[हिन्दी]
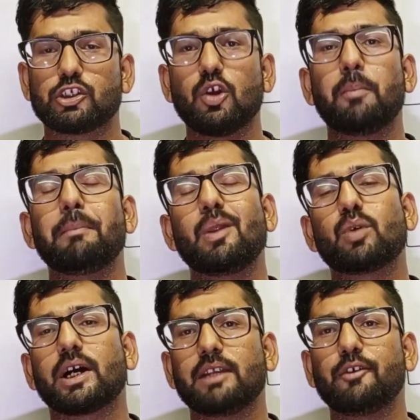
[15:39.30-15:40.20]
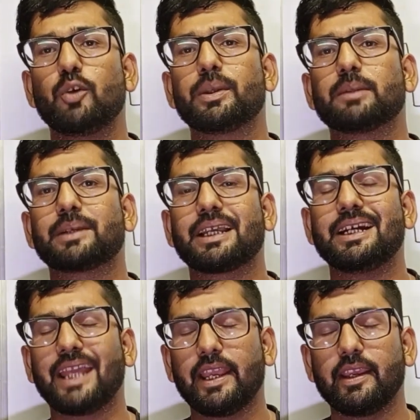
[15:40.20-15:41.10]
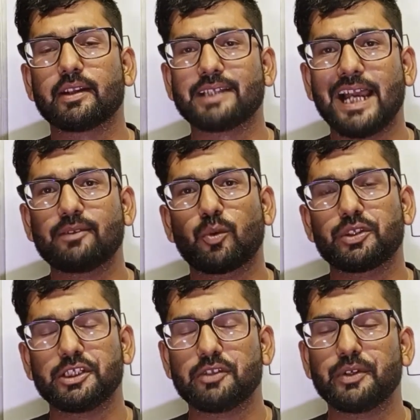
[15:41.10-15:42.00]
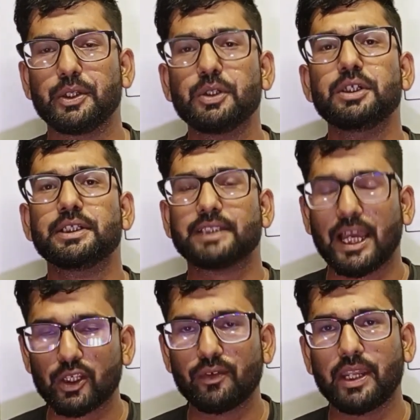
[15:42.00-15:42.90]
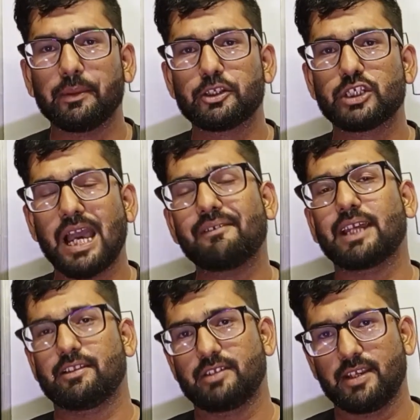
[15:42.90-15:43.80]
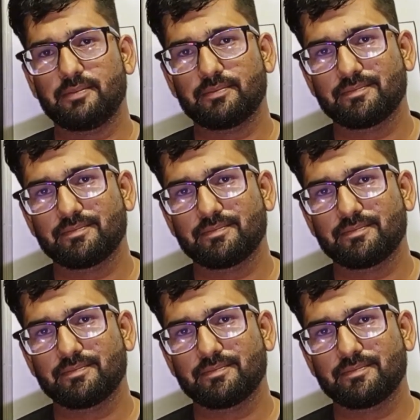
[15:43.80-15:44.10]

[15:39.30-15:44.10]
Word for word: चलो मिलूंगा अगले वीडियो में तब तक के लिए टेक केयर थैंक्स फॉर वॉचिंग दिस वीडियो थैंक यू वेरी मच हैव अ नाइस डे